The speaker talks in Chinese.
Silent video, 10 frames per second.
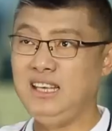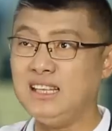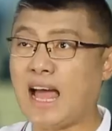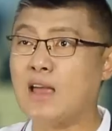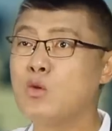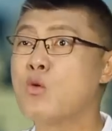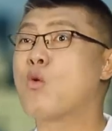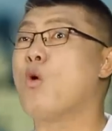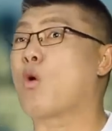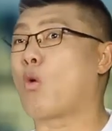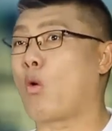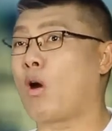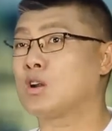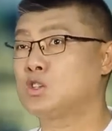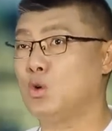一旦用过
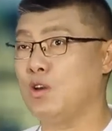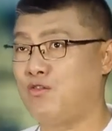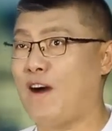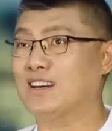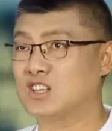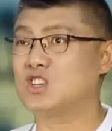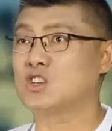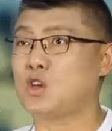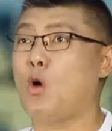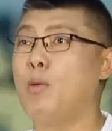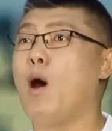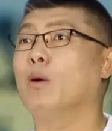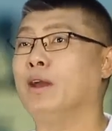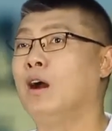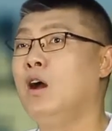火就会反噬遭
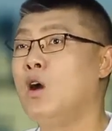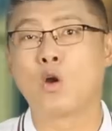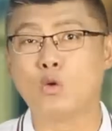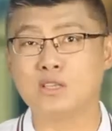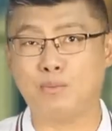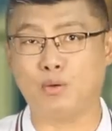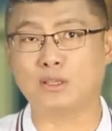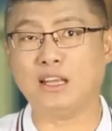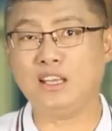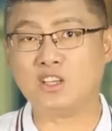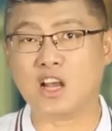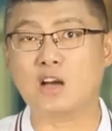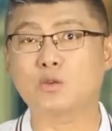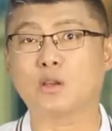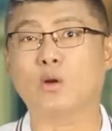报应。估计普大帝
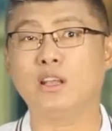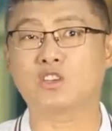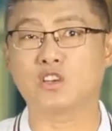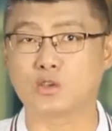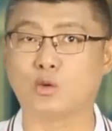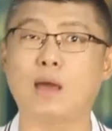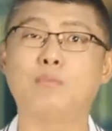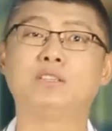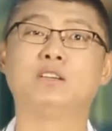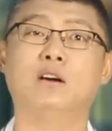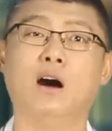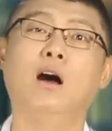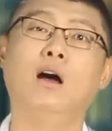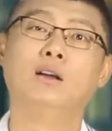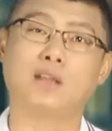上学都是历史课从来不及格，
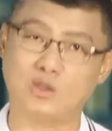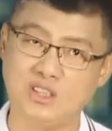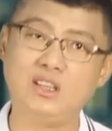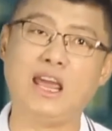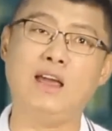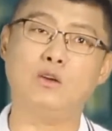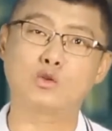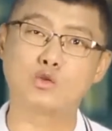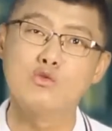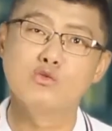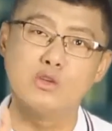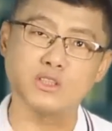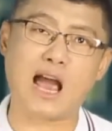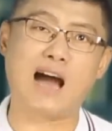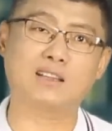到今天终于
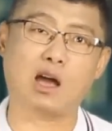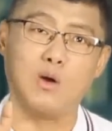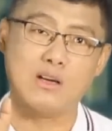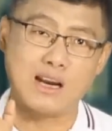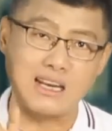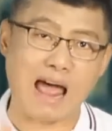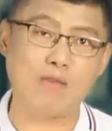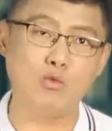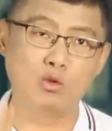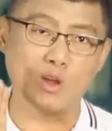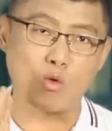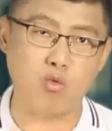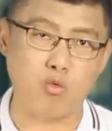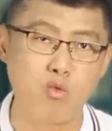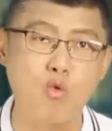尝到了这个滥用的
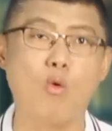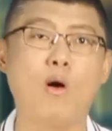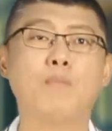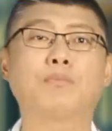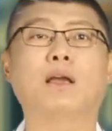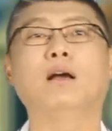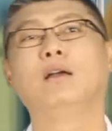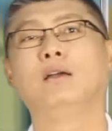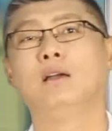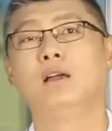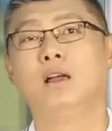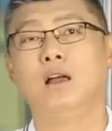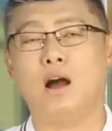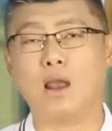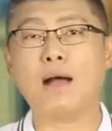苦果。
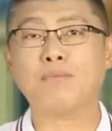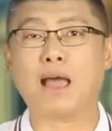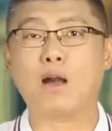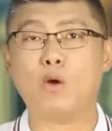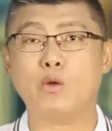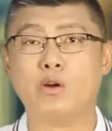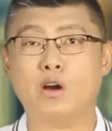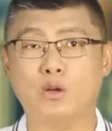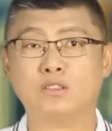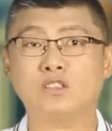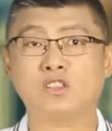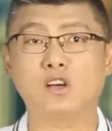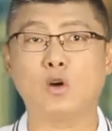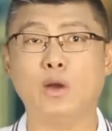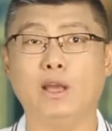好了啊，关于俄罗斯
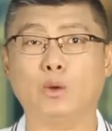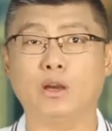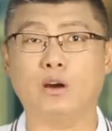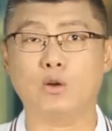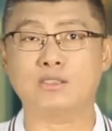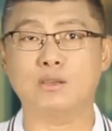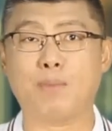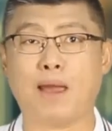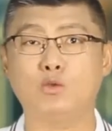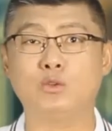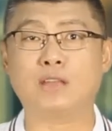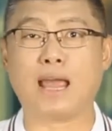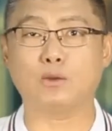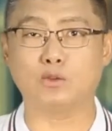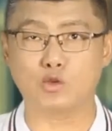社会对俄罗斯白军
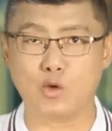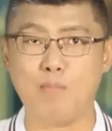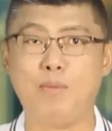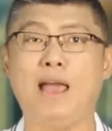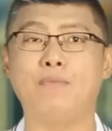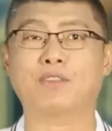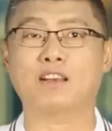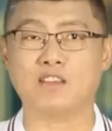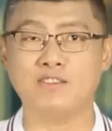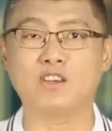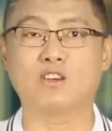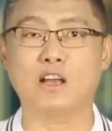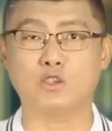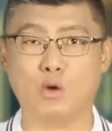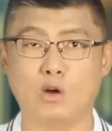态度的转变，咱今儿
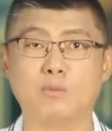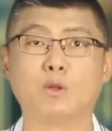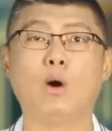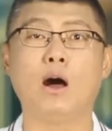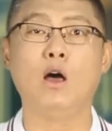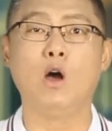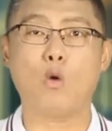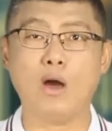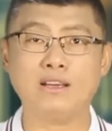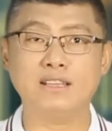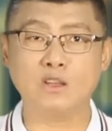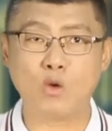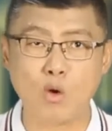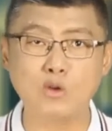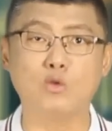呢就聊这么多。欢迎您
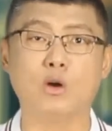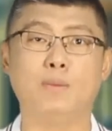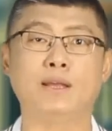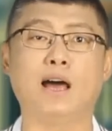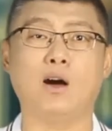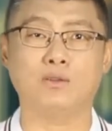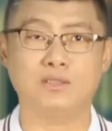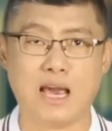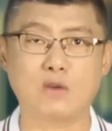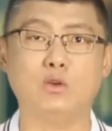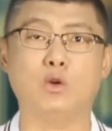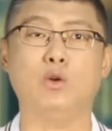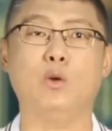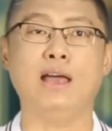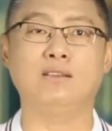关注我的频道，加入我的
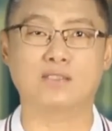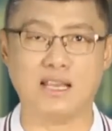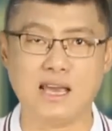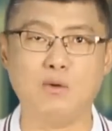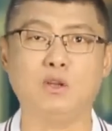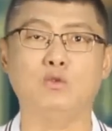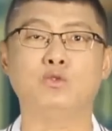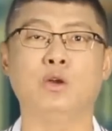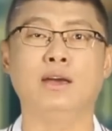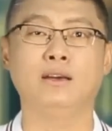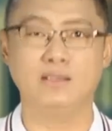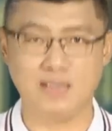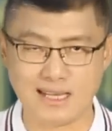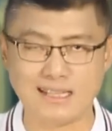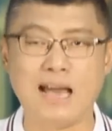会员，参加我的游学，
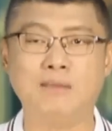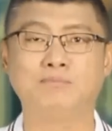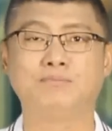谢谢大家。